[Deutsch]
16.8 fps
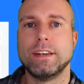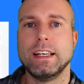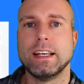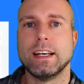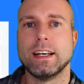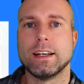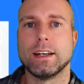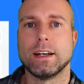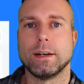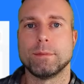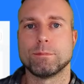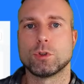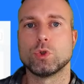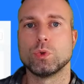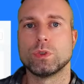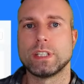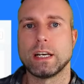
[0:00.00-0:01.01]
viele
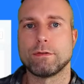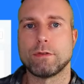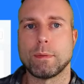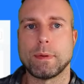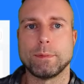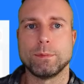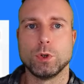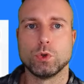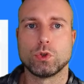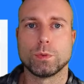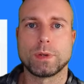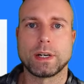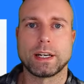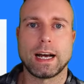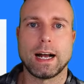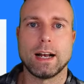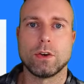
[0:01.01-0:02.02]
ähm, Zuseher von meinem
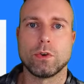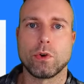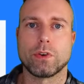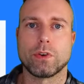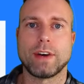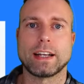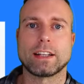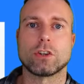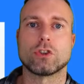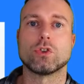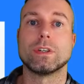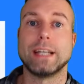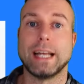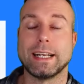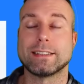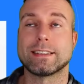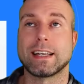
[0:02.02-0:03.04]
YouTube-Kanal neuen weiter schon
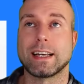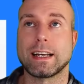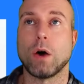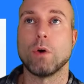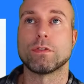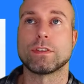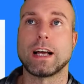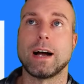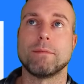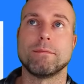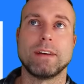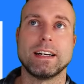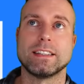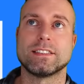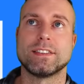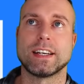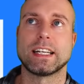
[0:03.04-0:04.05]
längst gekauft haben,
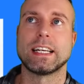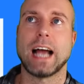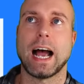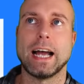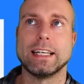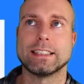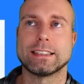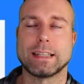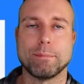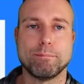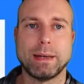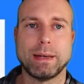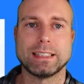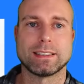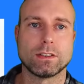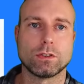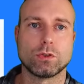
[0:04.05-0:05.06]
weil es wirklich eines der
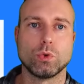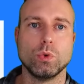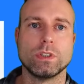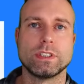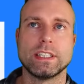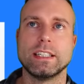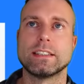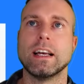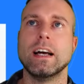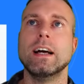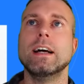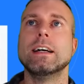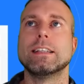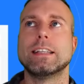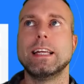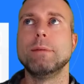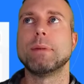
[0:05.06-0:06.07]
besten Tools ist,
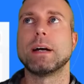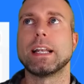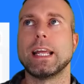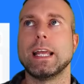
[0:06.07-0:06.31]
die man